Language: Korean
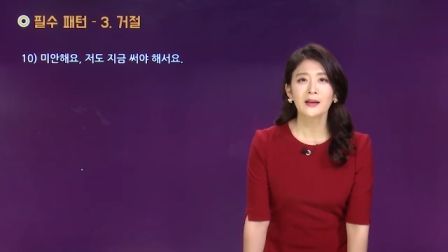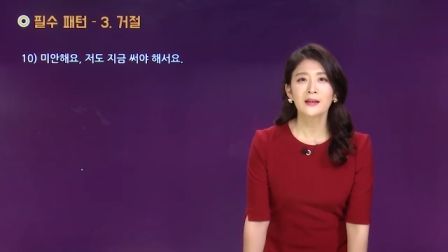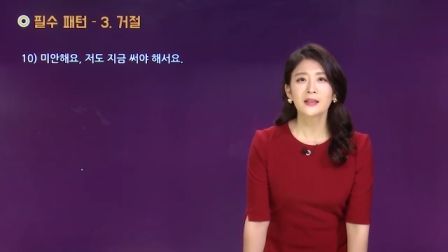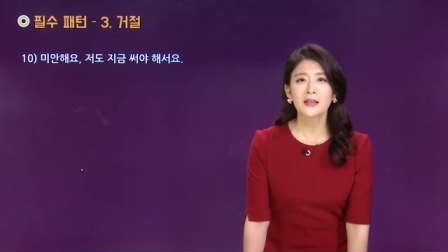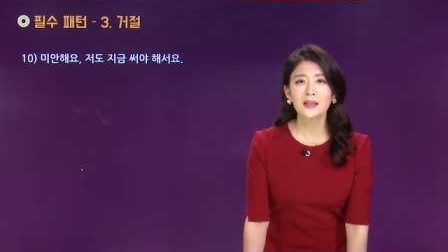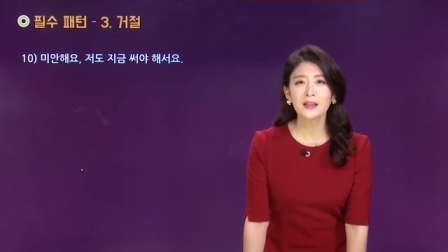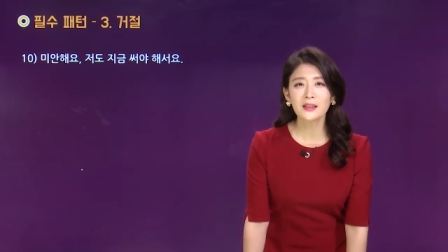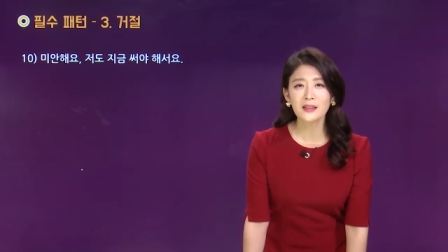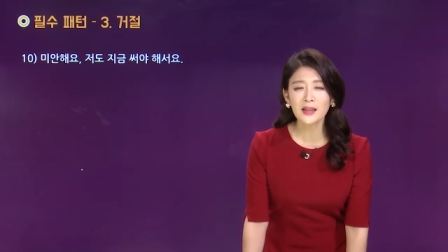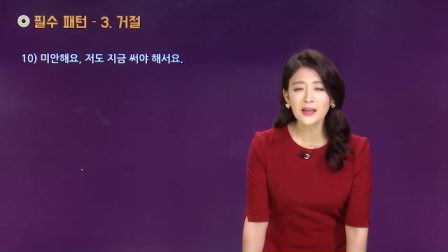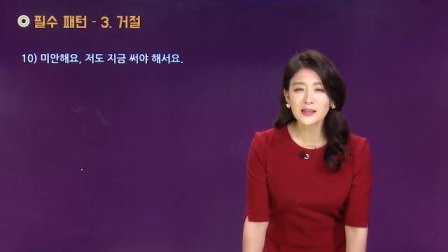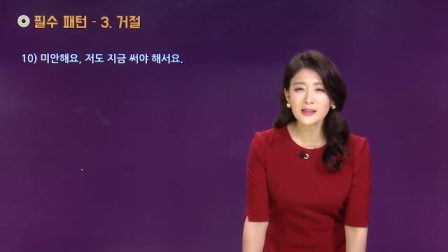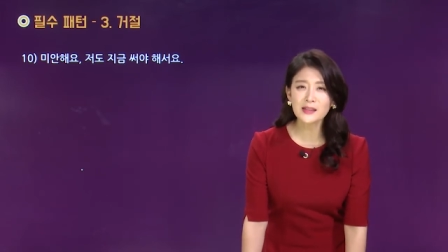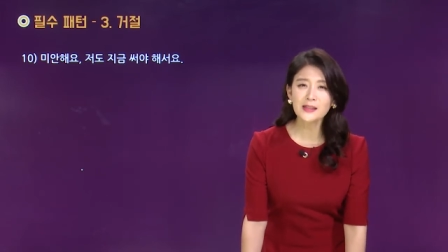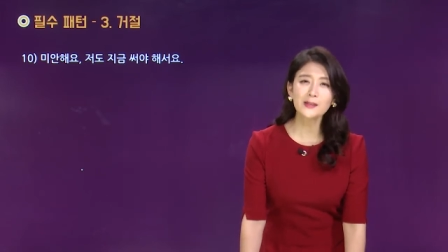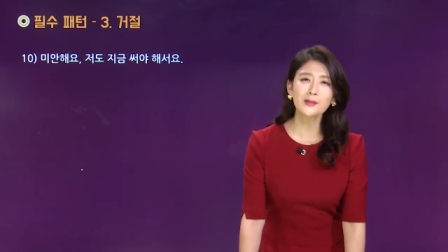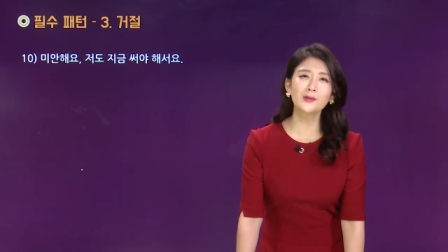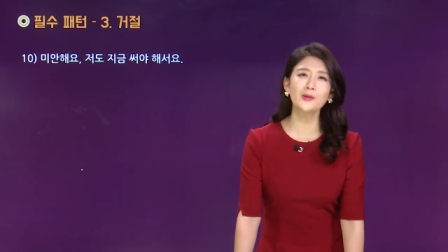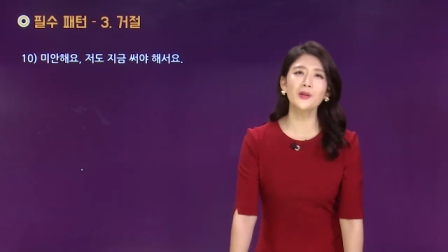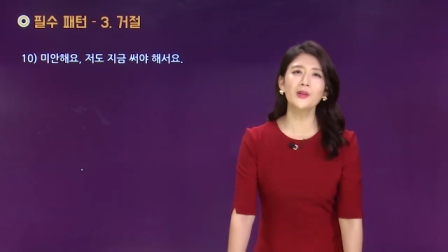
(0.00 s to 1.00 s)
그때
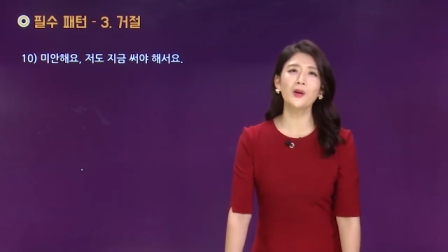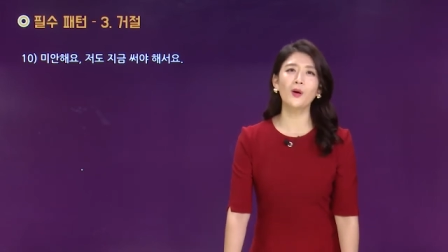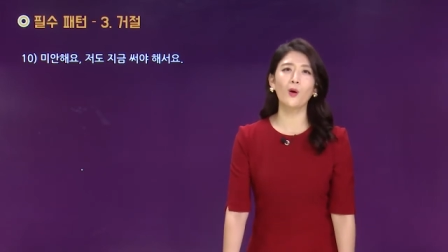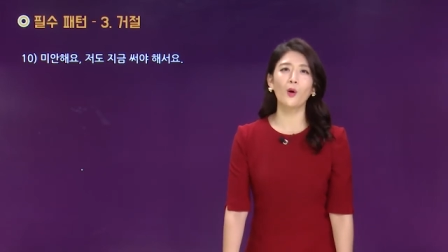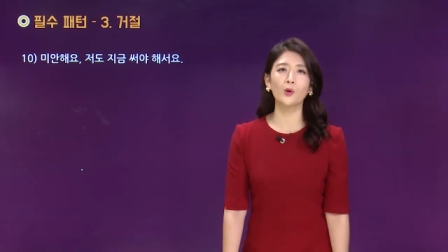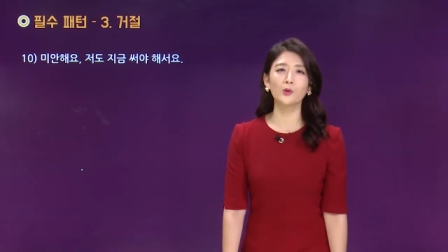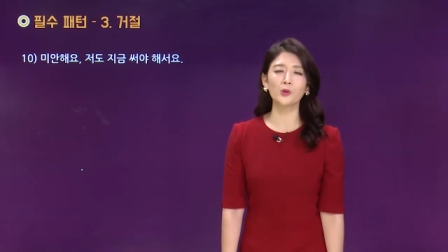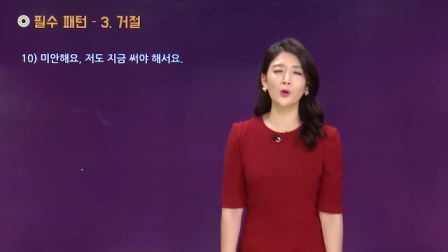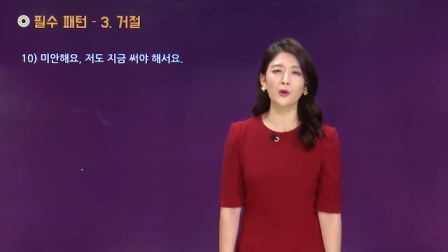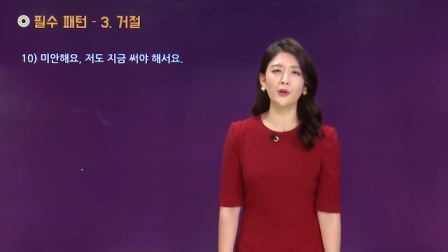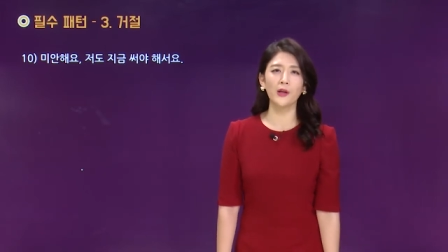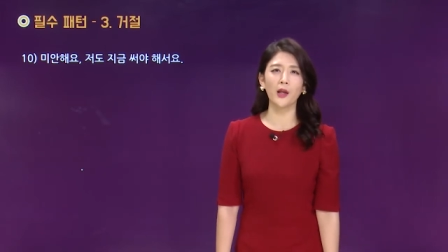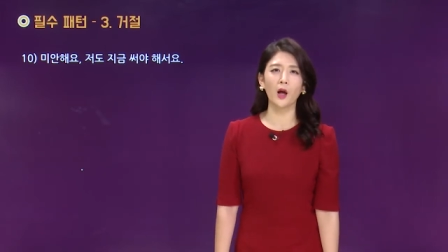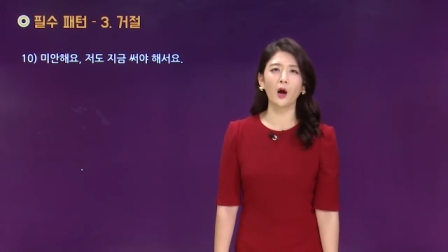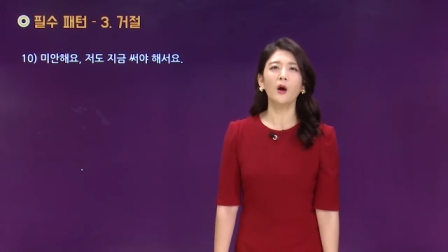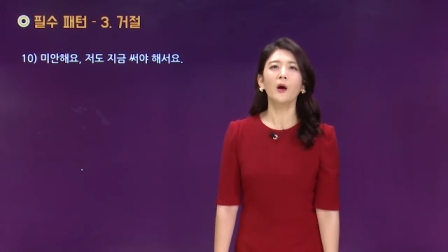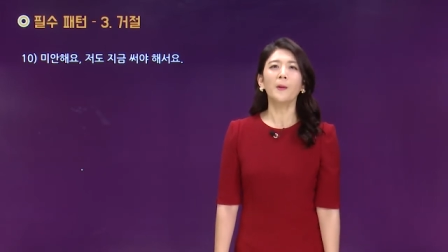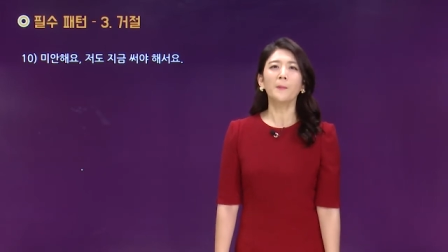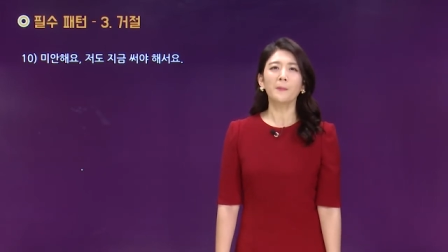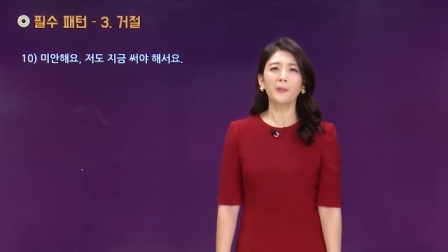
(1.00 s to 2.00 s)
쓸 수 있는
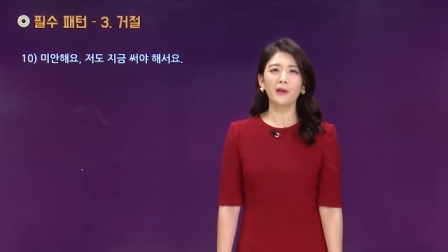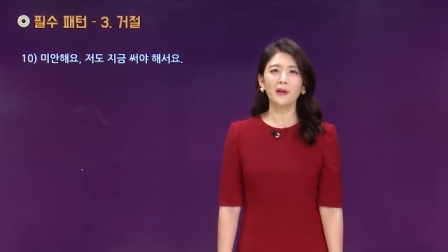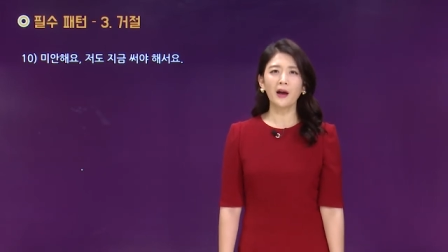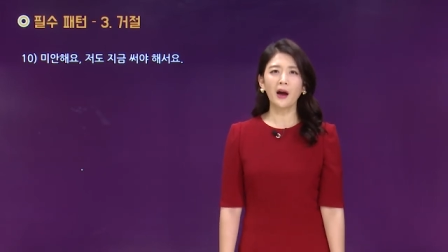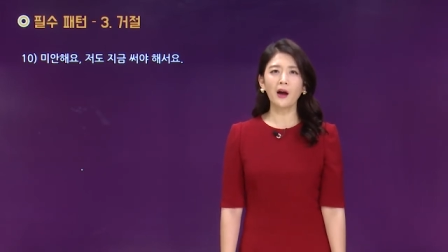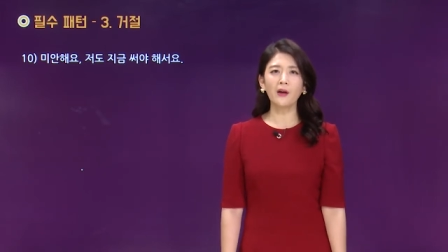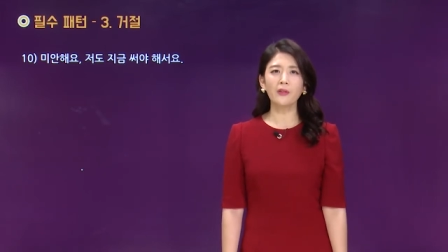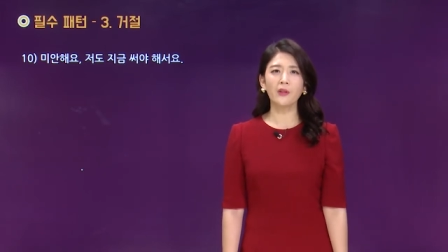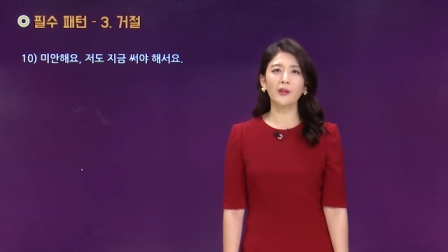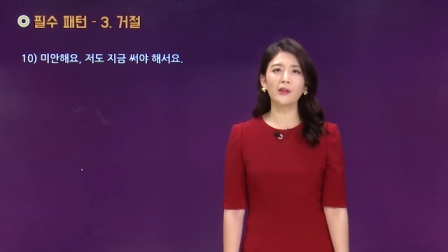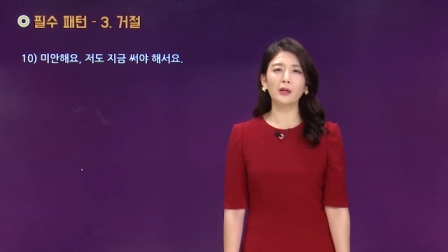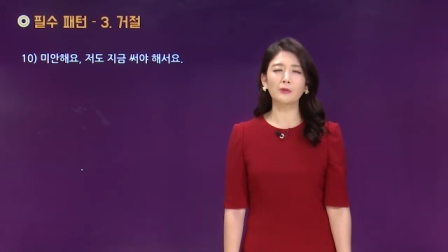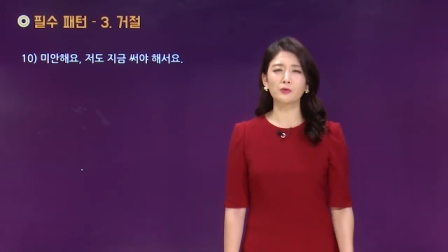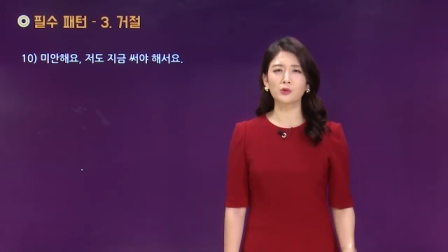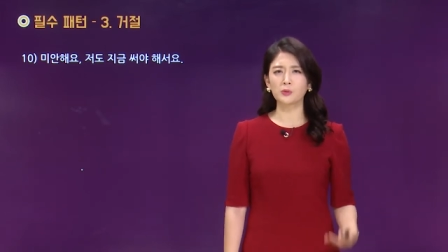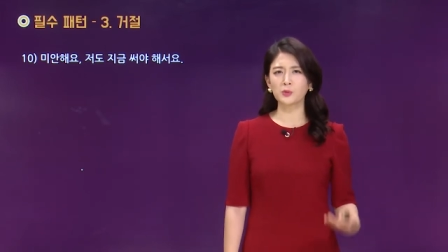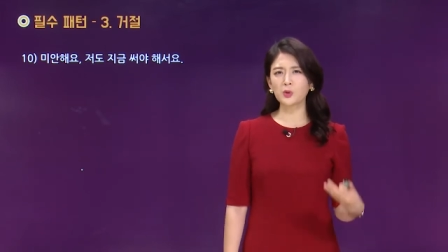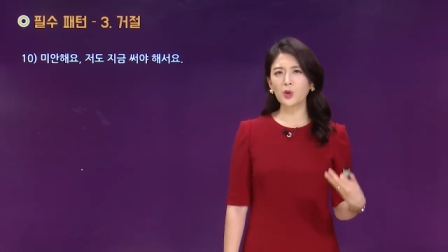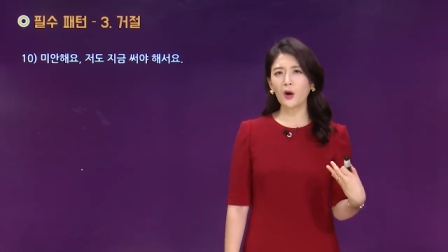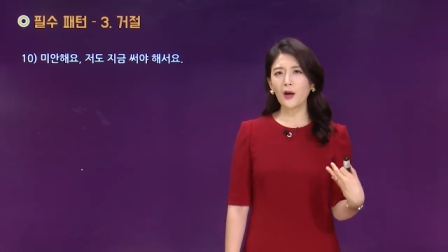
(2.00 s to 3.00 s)
거절이에요. 미안해. 나도
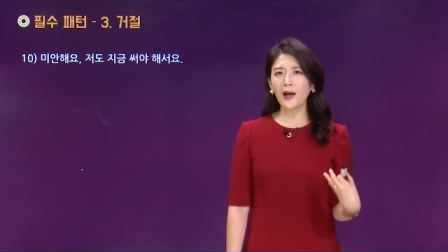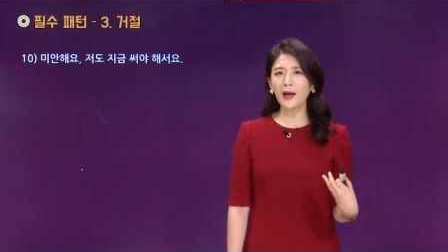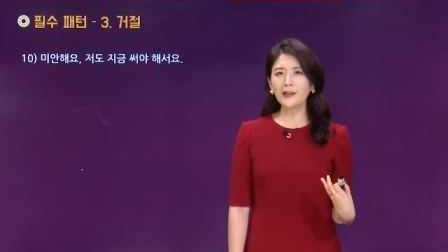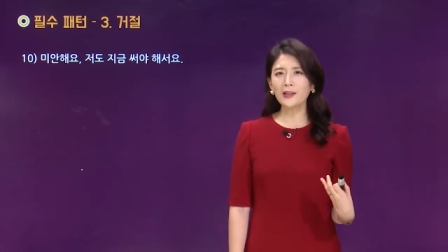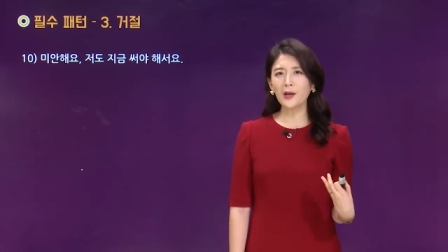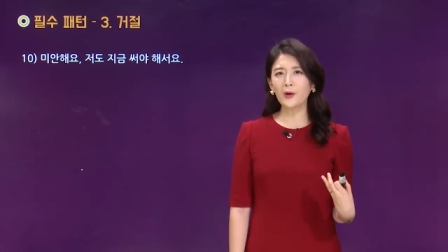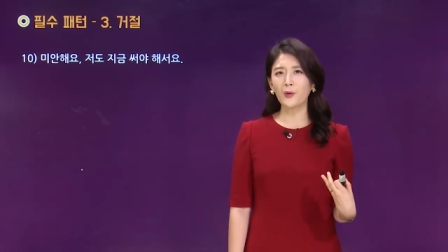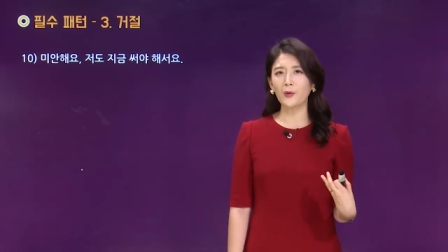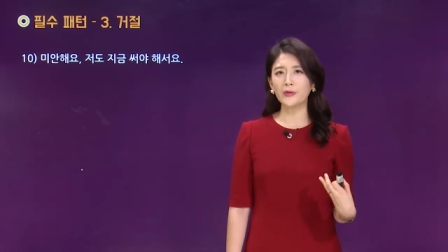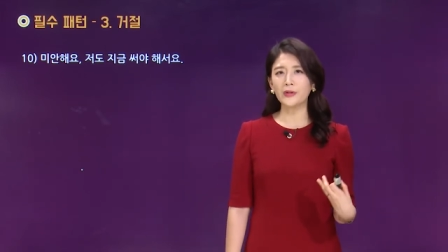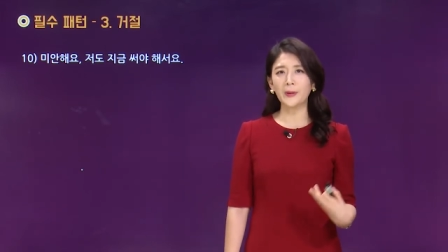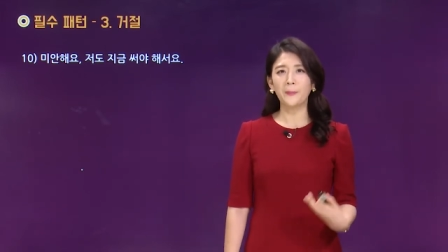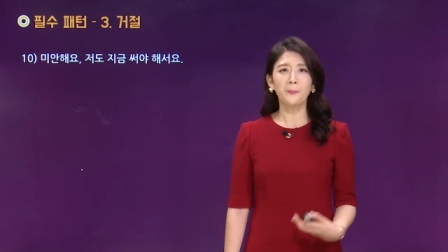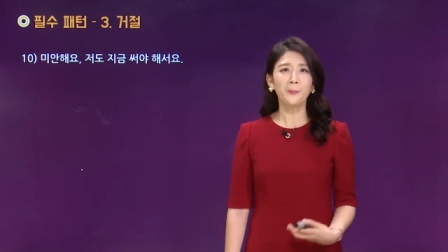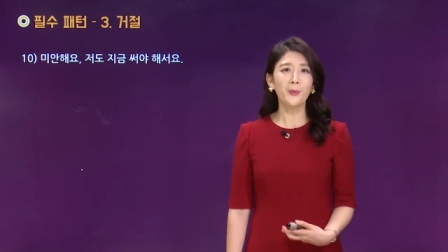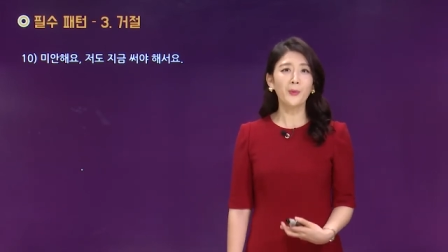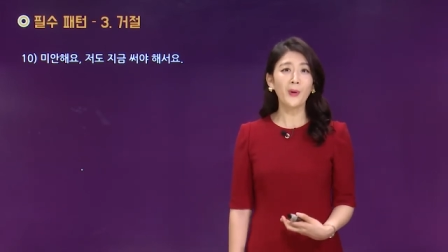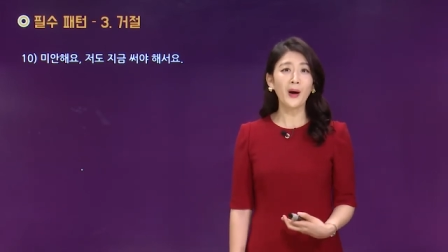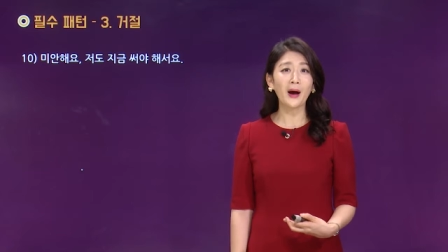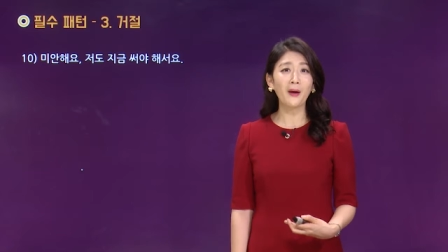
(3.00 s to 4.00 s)
지금 써야 되거든.
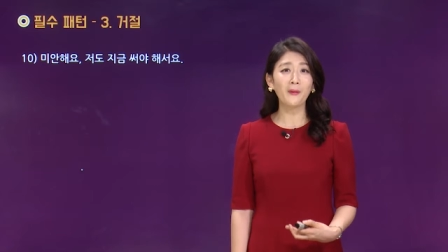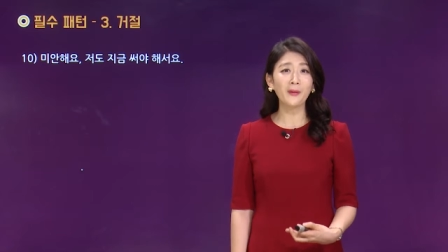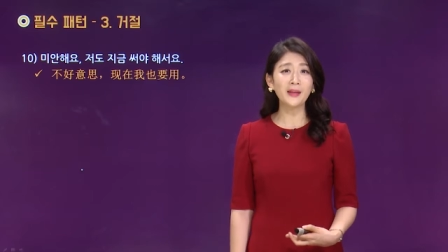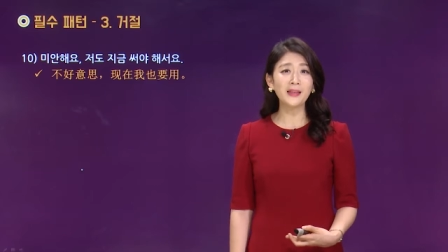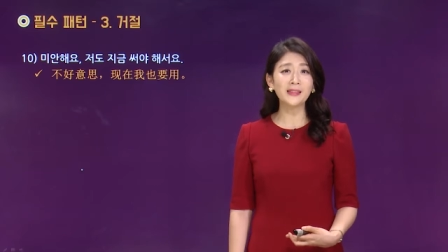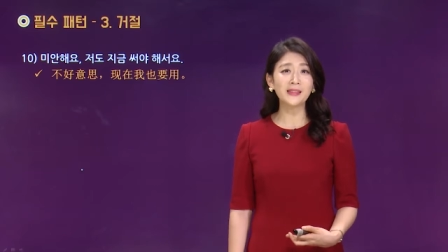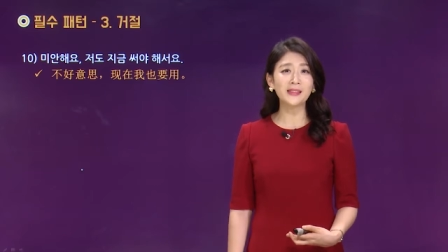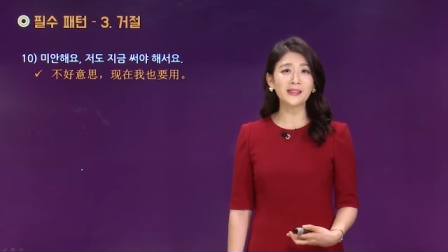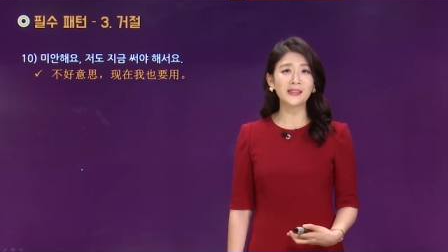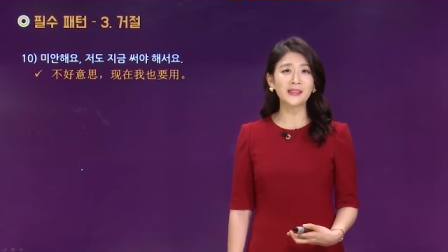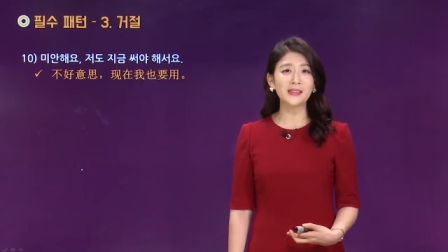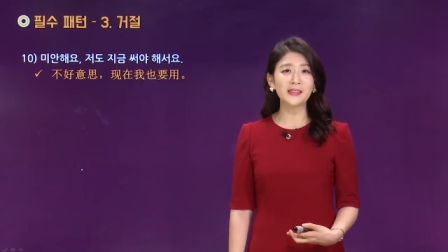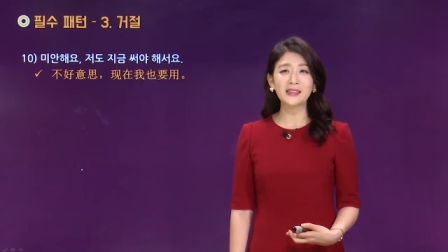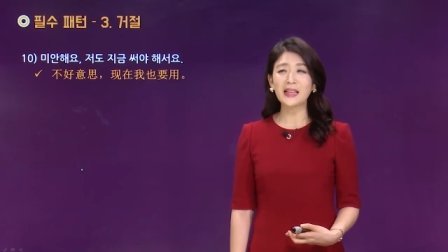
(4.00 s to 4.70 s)
不好意思.